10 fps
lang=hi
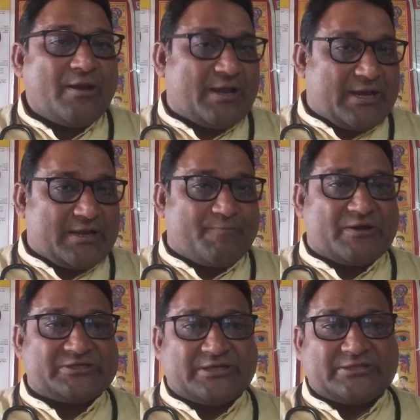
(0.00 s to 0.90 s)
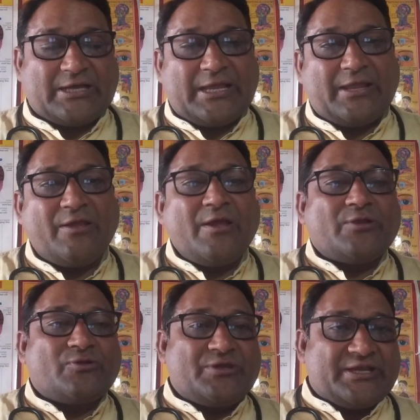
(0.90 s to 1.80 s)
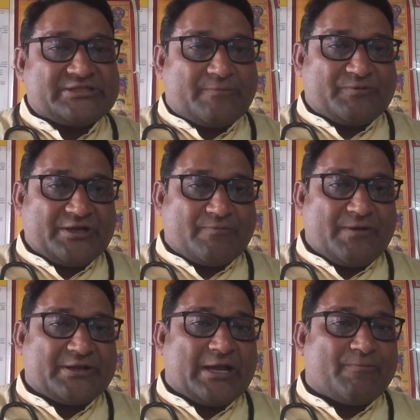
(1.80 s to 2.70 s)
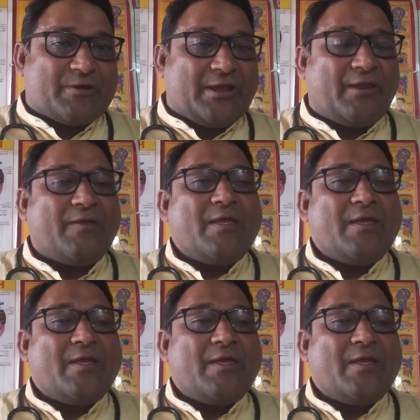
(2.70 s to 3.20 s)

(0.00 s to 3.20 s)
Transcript: लगाना पड़ सकता है तो ये सब ट्रीटमेंट आपके